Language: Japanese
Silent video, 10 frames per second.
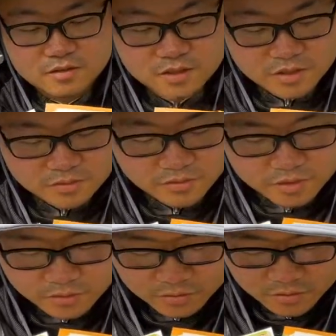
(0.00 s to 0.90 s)
やるのは
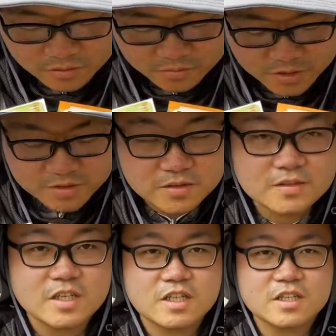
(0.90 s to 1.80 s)
この3つ
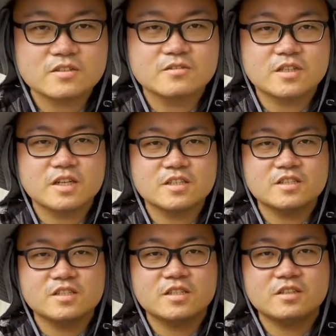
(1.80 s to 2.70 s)
かなという感
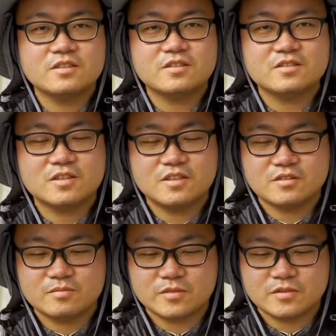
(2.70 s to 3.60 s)
じなんですけれ
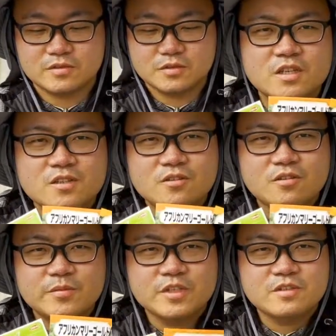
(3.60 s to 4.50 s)
ども
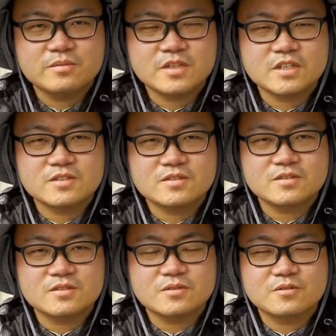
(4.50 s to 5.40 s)
コンパニオプランツ
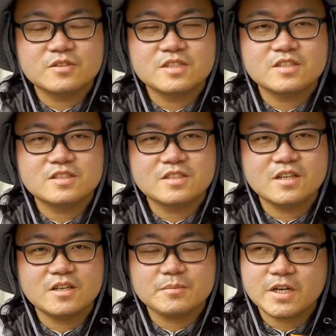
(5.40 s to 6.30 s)
を駆使し
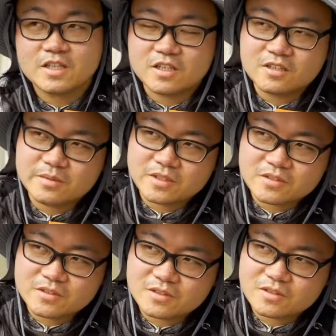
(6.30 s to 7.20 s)
て、まあ、なるべ
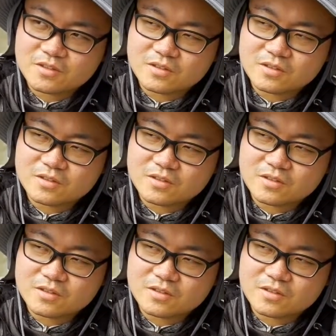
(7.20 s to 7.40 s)
く、